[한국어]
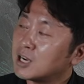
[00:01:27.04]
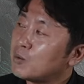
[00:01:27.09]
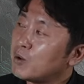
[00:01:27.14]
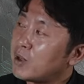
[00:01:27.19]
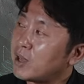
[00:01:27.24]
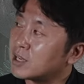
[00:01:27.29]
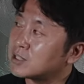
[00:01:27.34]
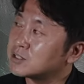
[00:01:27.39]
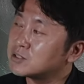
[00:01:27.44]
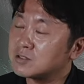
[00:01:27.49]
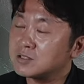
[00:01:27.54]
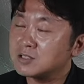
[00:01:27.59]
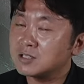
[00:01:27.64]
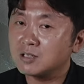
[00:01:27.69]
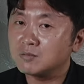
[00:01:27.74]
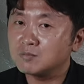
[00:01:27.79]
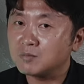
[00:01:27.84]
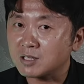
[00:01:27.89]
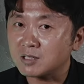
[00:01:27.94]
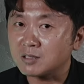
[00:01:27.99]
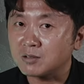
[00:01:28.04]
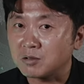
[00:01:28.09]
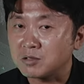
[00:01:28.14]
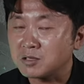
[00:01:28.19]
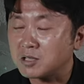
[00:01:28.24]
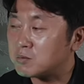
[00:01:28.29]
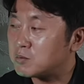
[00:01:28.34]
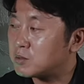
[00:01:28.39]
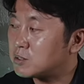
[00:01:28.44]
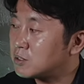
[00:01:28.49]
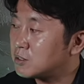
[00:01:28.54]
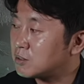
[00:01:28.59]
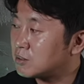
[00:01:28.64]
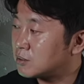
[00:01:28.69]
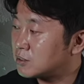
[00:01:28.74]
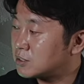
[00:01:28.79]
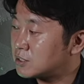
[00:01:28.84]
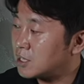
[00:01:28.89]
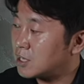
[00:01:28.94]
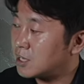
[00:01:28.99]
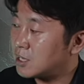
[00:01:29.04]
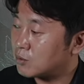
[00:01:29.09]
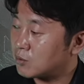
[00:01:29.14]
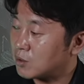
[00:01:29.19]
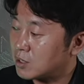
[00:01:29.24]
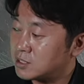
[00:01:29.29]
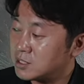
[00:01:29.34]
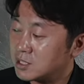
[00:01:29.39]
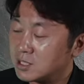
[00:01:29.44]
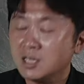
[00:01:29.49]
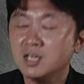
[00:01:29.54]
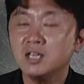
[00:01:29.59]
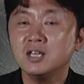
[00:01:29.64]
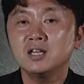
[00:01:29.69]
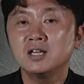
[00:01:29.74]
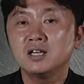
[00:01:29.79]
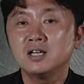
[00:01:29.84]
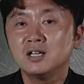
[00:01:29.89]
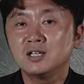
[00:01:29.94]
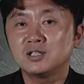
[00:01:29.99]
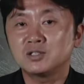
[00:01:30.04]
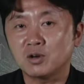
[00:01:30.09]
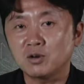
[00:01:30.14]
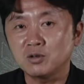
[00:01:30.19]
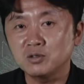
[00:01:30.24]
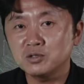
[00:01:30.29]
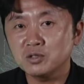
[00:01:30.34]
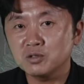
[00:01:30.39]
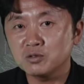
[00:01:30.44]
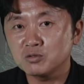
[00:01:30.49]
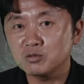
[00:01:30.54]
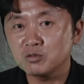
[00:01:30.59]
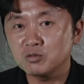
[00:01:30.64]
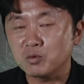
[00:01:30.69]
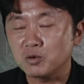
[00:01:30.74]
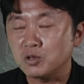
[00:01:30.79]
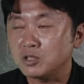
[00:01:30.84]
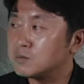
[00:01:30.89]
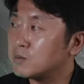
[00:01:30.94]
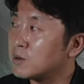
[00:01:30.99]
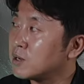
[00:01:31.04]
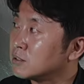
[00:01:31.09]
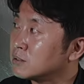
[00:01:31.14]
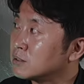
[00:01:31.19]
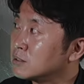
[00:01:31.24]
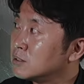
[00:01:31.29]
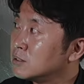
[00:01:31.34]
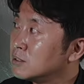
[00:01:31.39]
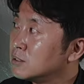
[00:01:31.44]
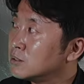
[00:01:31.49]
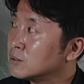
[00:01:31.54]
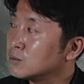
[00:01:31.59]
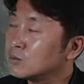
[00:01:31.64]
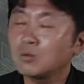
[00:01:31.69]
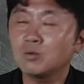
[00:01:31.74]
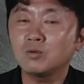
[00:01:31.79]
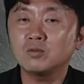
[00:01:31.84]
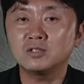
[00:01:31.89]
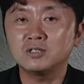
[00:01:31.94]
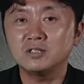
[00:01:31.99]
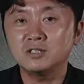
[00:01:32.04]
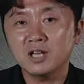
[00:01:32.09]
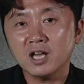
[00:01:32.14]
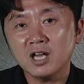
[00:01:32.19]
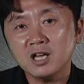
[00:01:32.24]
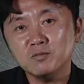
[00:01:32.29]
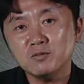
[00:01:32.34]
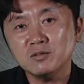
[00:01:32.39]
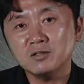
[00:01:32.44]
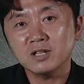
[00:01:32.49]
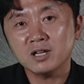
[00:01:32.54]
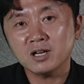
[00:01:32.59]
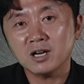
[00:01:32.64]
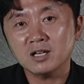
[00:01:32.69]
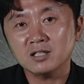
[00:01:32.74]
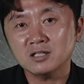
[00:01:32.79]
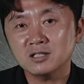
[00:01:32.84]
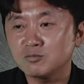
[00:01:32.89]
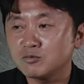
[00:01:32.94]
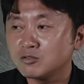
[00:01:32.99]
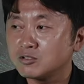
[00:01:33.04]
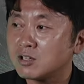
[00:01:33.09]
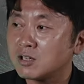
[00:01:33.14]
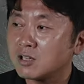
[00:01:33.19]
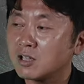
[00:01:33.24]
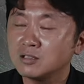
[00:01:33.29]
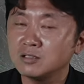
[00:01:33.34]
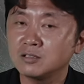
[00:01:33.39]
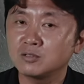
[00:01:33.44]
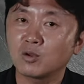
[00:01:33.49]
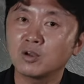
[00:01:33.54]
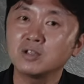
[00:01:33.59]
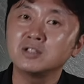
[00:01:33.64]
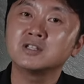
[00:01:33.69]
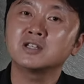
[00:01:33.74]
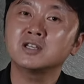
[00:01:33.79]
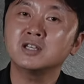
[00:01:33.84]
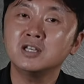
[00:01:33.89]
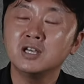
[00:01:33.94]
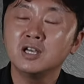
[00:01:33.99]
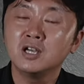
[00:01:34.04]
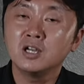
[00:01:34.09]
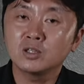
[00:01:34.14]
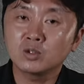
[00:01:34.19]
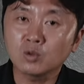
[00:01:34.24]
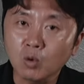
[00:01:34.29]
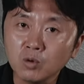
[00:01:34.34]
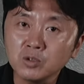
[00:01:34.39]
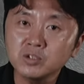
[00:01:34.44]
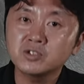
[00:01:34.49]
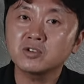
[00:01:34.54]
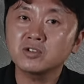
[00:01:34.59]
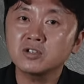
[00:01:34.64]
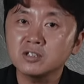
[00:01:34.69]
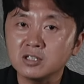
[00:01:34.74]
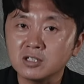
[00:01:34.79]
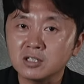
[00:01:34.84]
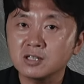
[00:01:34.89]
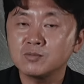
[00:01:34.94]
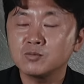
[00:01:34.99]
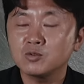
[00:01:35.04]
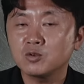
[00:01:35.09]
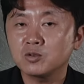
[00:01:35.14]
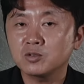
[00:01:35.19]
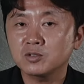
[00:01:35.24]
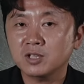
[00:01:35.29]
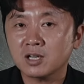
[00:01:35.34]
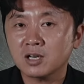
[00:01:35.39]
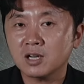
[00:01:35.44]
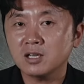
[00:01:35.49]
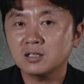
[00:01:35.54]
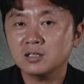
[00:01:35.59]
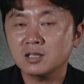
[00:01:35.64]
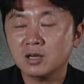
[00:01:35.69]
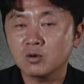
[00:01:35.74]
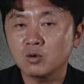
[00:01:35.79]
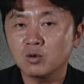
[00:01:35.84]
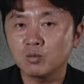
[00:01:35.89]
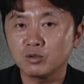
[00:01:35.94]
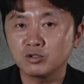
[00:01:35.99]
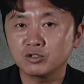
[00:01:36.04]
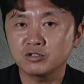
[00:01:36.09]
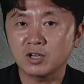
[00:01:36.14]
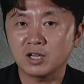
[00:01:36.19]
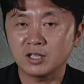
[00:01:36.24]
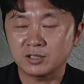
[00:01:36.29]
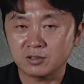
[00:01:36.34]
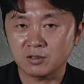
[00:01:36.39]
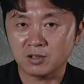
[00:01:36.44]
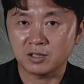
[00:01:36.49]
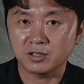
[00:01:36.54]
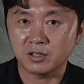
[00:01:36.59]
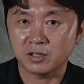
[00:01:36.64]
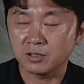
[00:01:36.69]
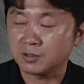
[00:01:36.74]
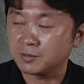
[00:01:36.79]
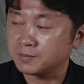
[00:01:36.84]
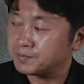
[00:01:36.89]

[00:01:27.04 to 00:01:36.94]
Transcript: 왜 액션이란 말을 넣냐면요, 이게 굉장히 정적으로 보이지만 또 그 게임을 생각하시는 분들에게는 굉장히 동적인 느낌도 살아있다고 볼 수가 있을 것 같아요.